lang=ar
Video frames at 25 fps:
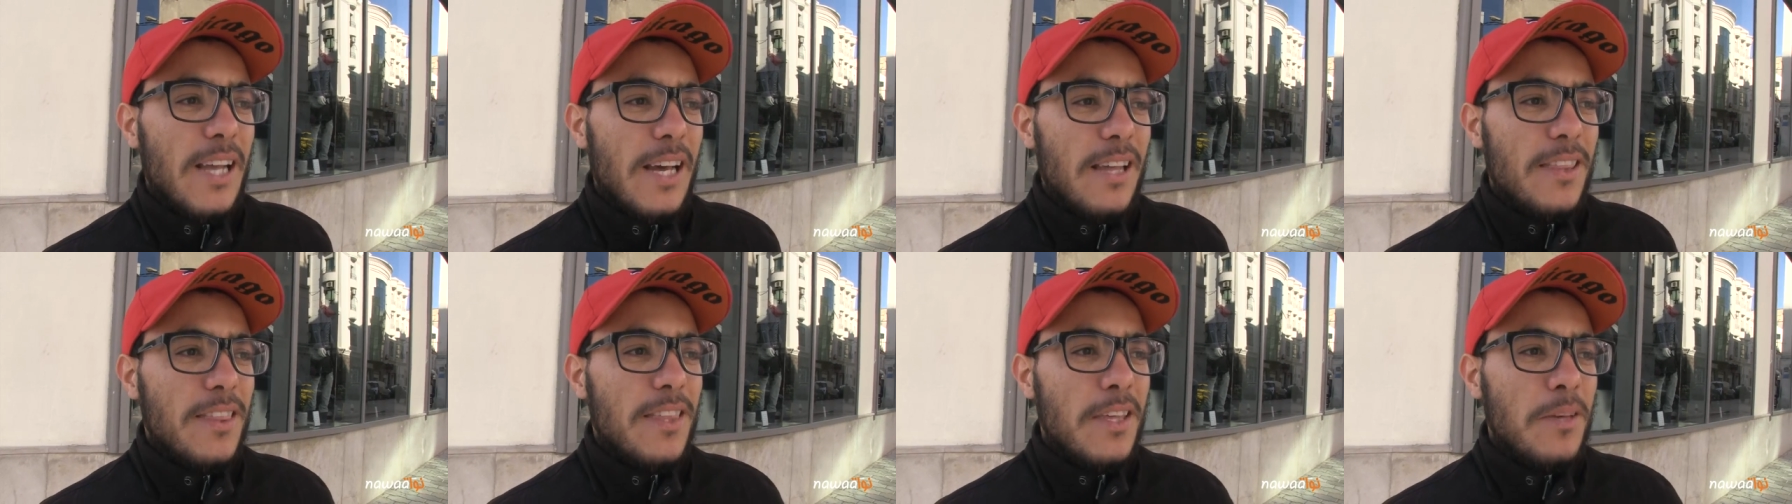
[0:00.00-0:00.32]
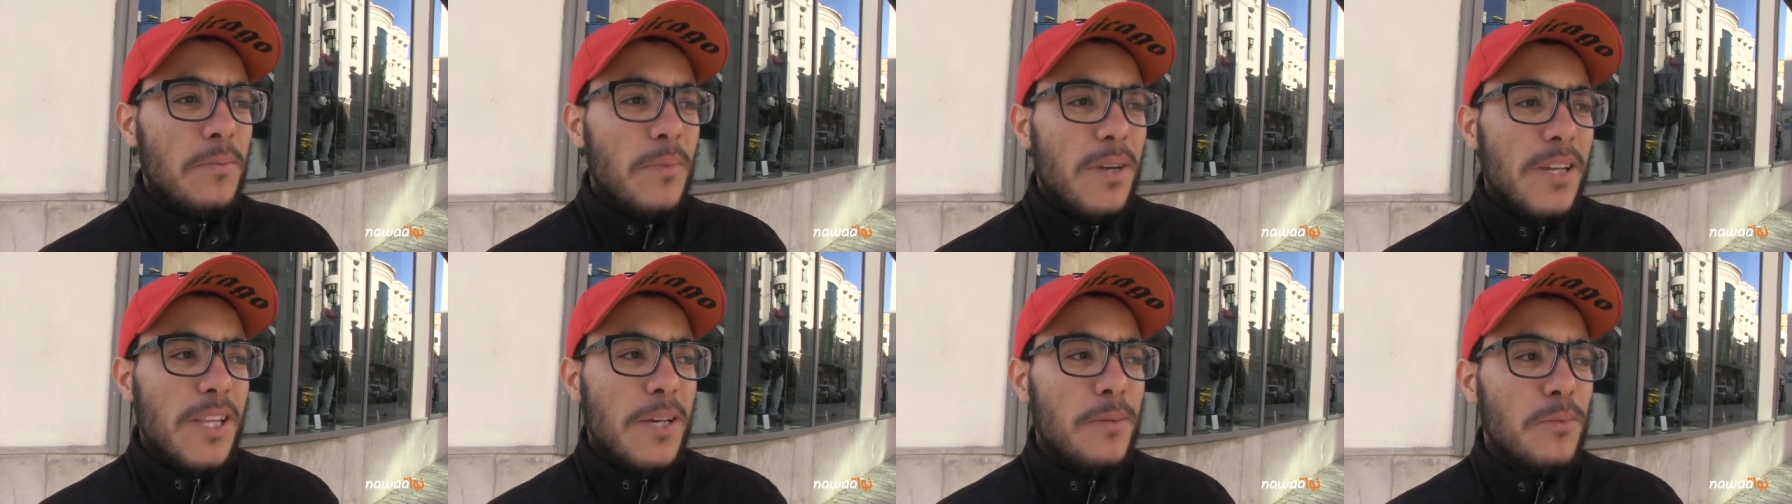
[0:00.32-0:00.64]

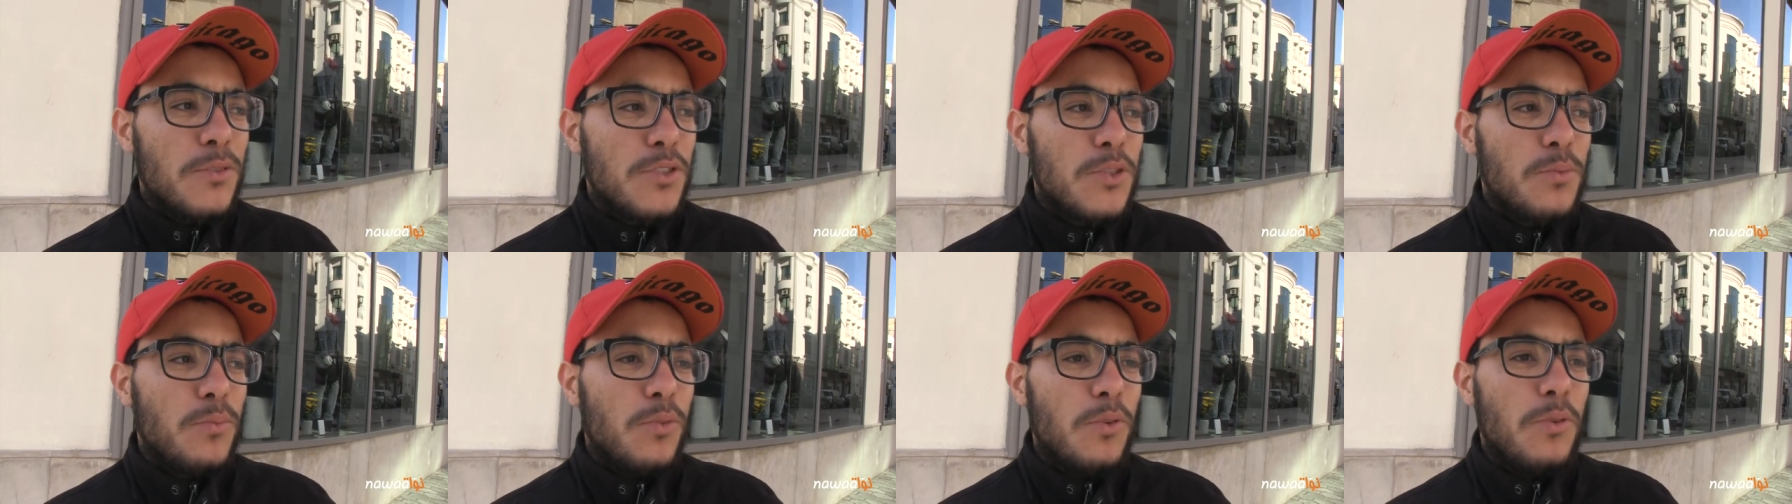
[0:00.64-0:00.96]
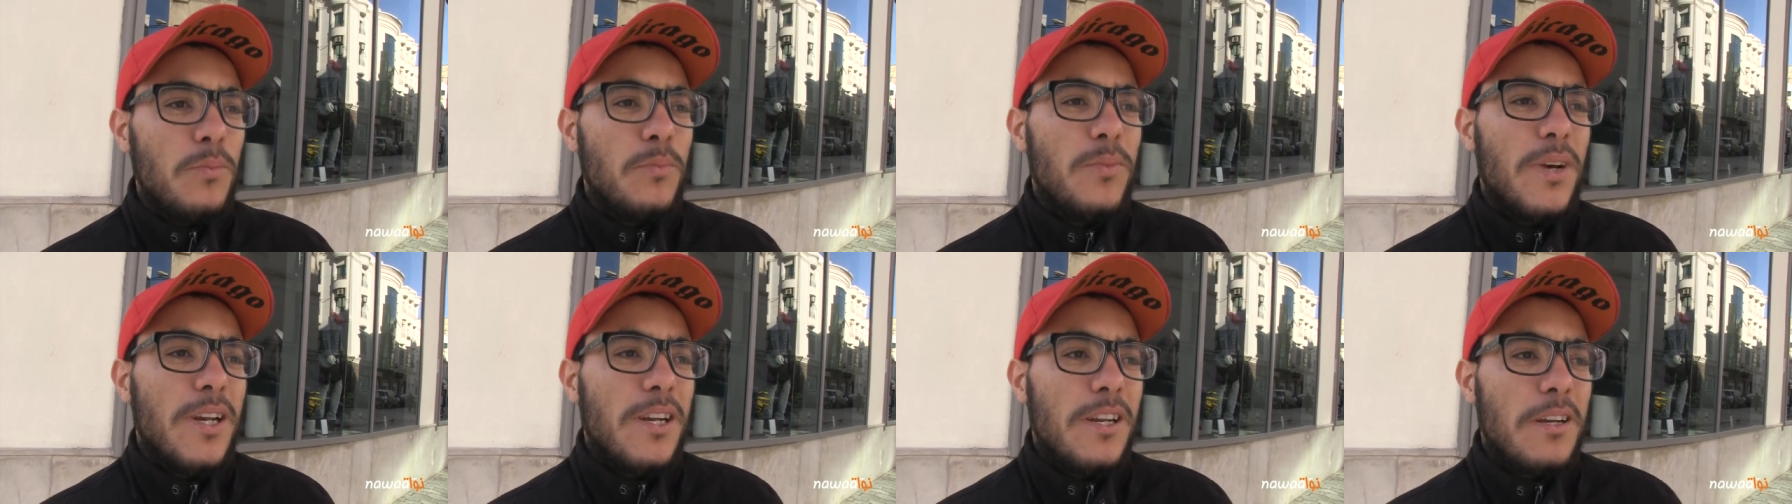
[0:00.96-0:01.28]
تعذيب معناها مش
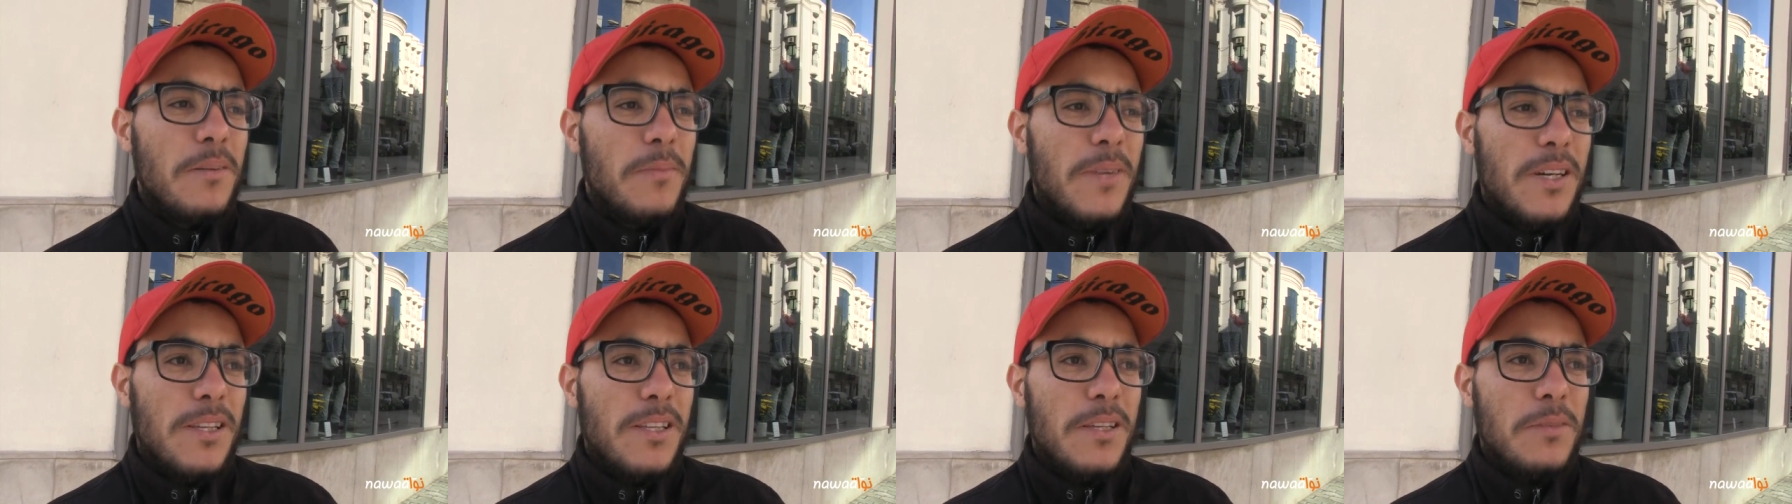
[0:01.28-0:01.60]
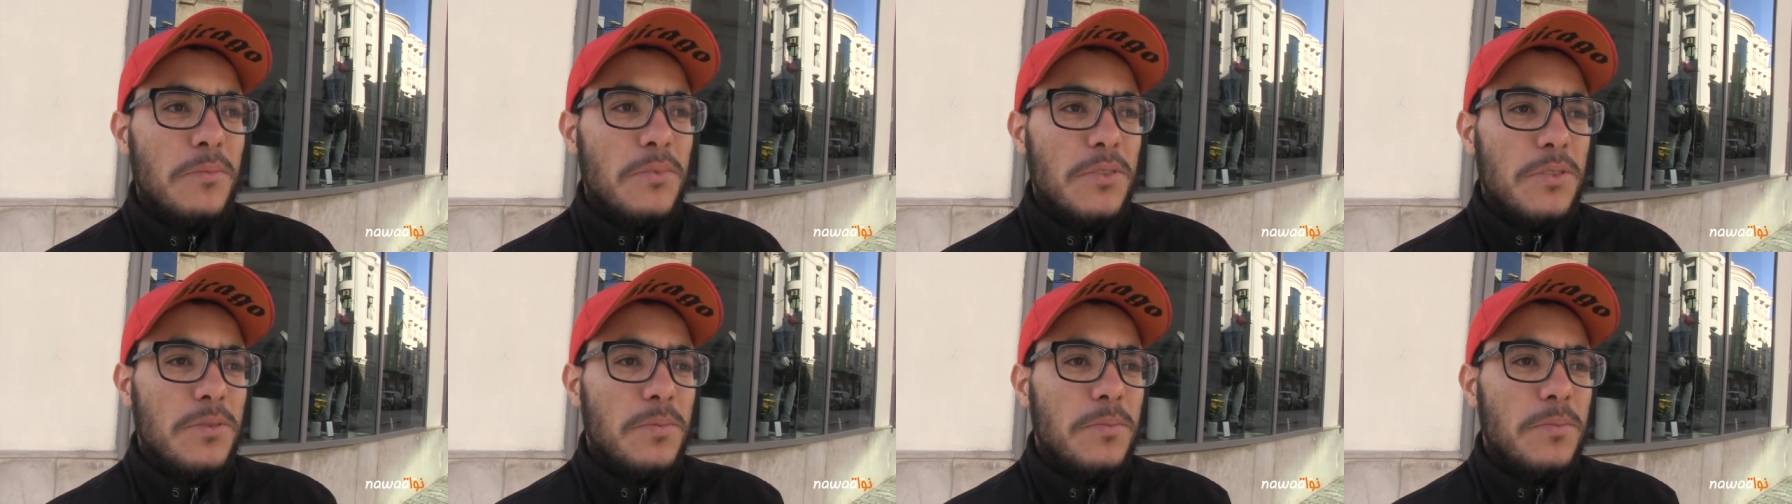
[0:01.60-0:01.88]
مبرر معناها